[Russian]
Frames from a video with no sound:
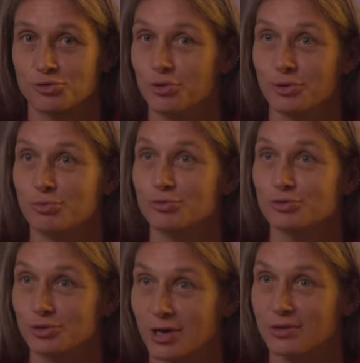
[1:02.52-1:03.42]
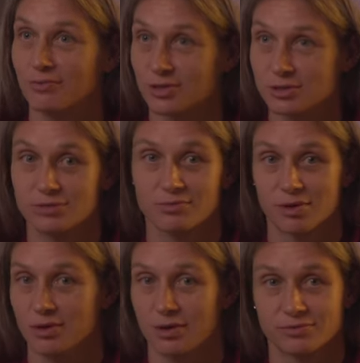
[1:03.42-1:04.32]
жду и буду ждать вызова,
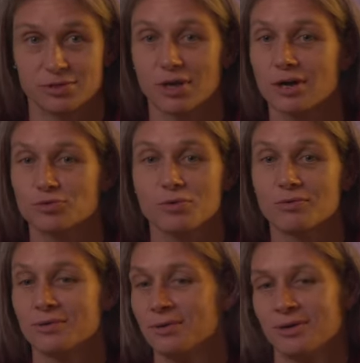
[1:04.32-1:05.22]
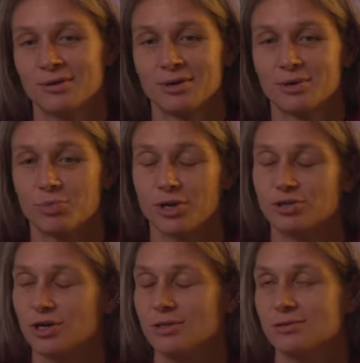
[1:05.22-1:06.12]
и я всегда готова
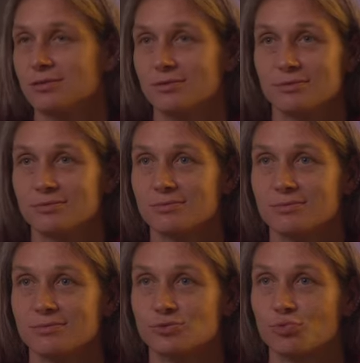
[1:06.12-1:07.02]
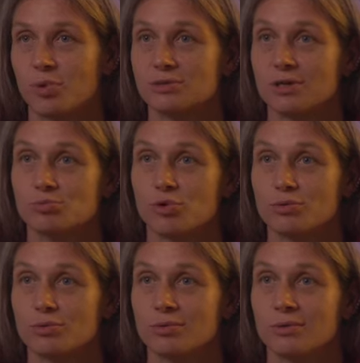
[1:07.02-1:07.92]
приезжать и выступать за
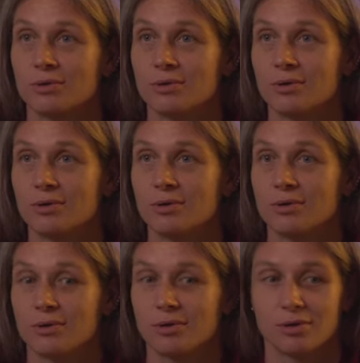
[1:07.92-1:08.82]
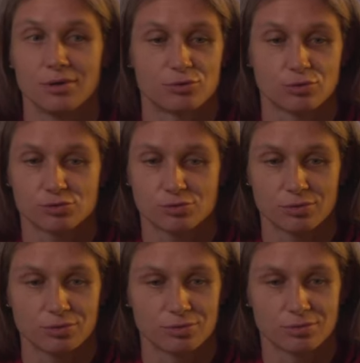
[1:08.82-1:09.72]
сборную. И то,
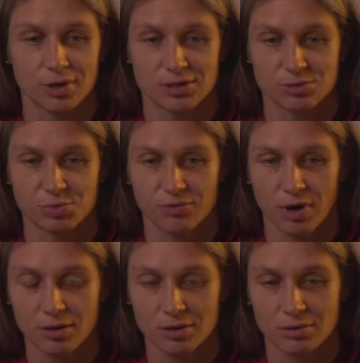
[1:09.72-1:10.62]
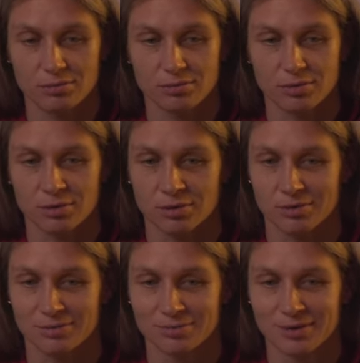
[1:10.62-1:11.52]
что я забивала,
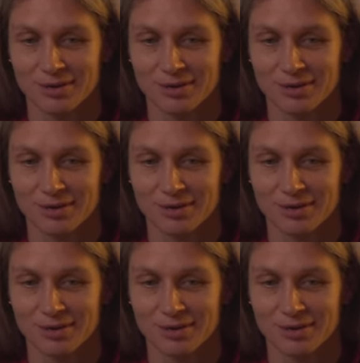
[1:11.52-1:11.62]
это